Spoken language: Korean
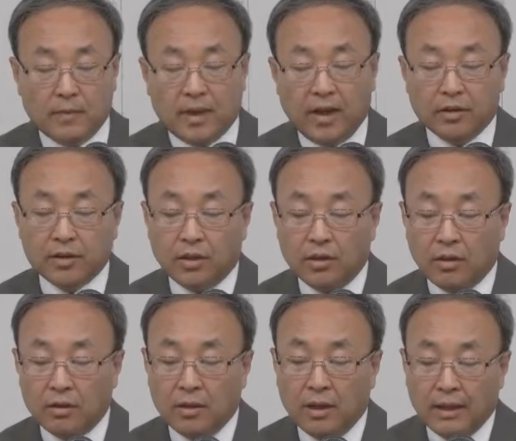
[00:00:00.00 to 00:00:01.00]

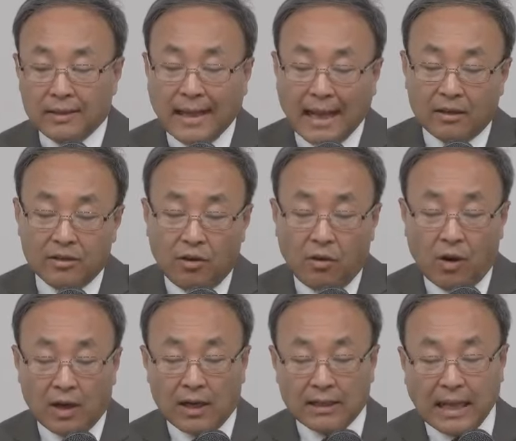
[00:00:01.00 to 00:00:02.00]
개혁성경은 나는
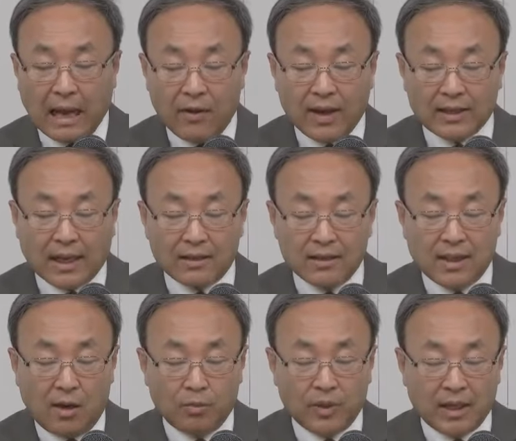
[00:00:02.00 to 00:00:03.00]
여호와라 나 외에 다른
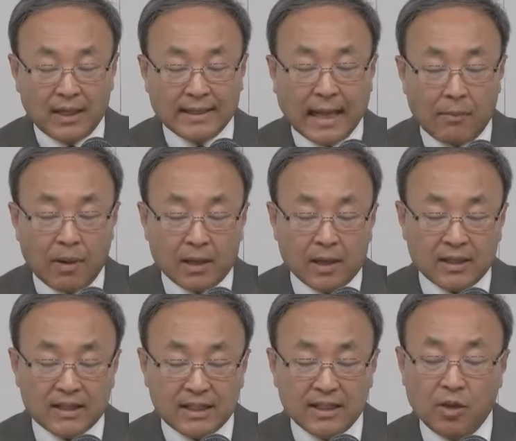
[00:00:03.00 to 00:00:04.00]
이가 없나니 나밖에
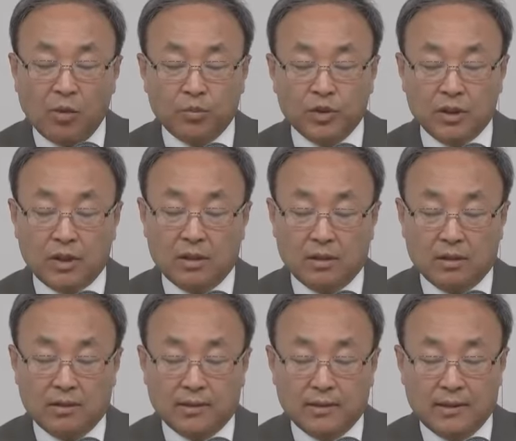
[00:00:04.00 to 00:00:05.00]
신이 없는
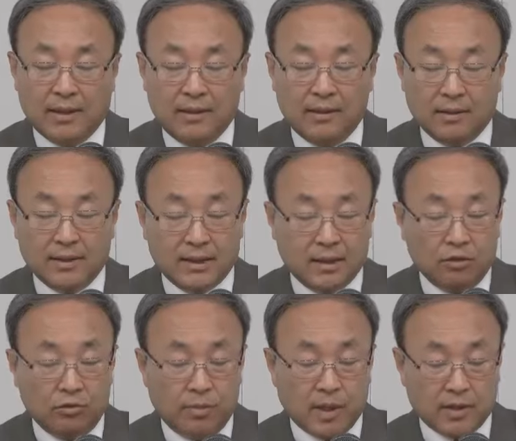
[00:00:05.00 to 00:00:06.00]
이라. 에?
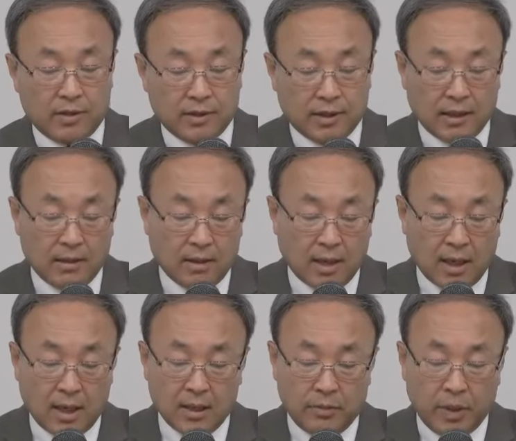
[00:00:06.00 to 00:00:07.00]
신으로 바뀌었어.
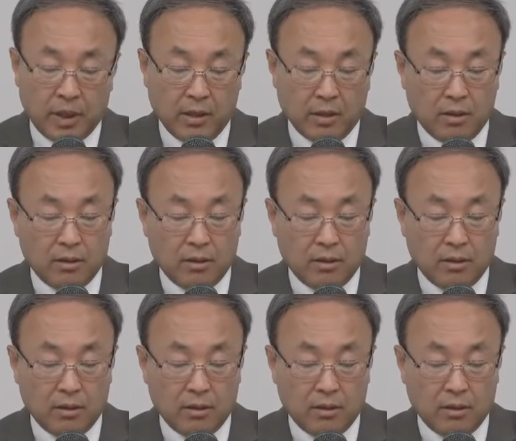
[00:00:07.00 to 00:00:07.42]
하나님이.